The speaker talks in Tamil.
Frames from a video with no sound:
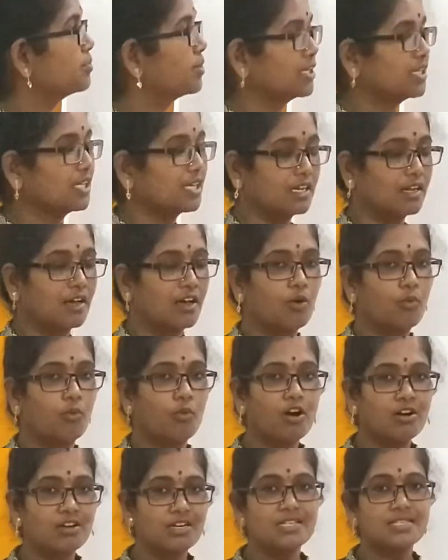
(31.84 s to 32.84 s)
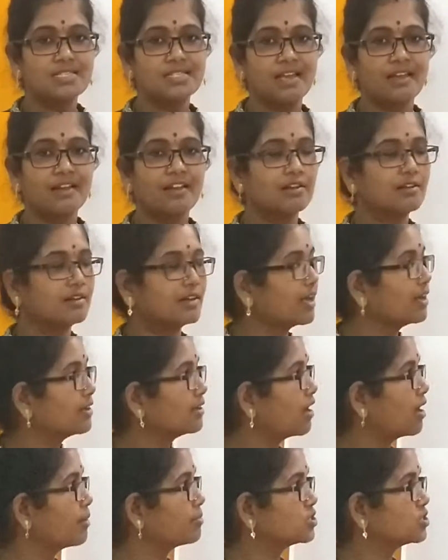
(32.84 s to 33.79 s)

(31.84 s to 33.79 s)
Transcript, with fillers: பார்த்தீங்கன்னா வாட் இஸ் அண்ட் டேட்டா